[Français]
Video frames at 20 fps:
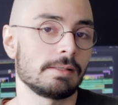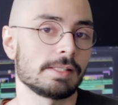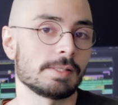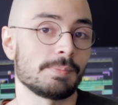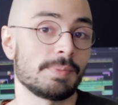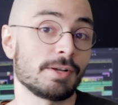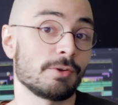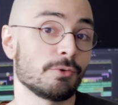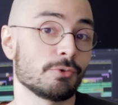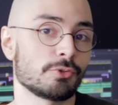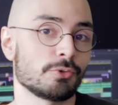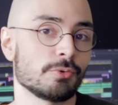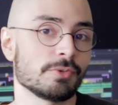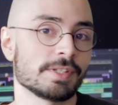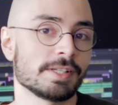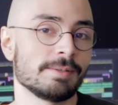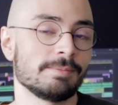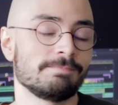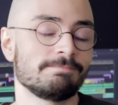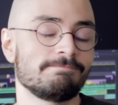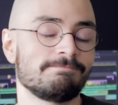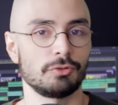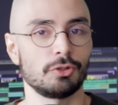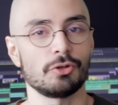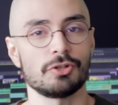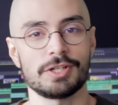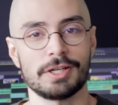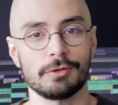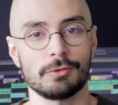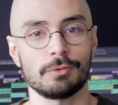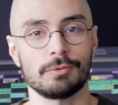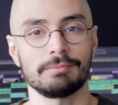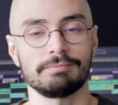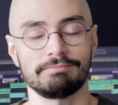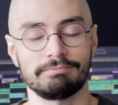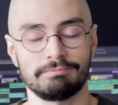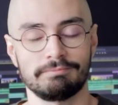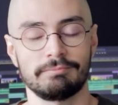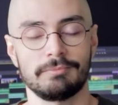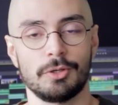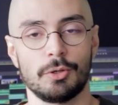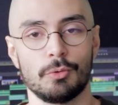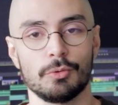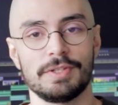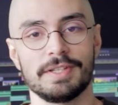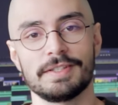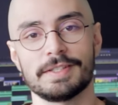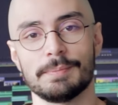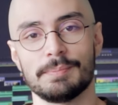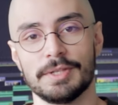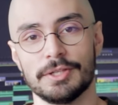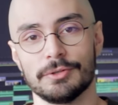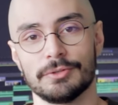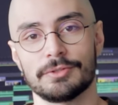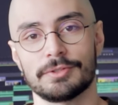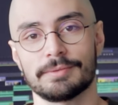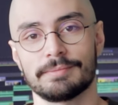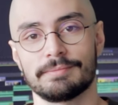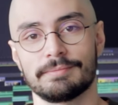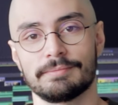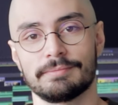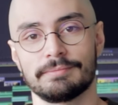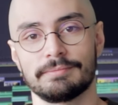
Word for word: C'est pas grand chose, hein. Dans le jargon, on dit que c'est peanuts.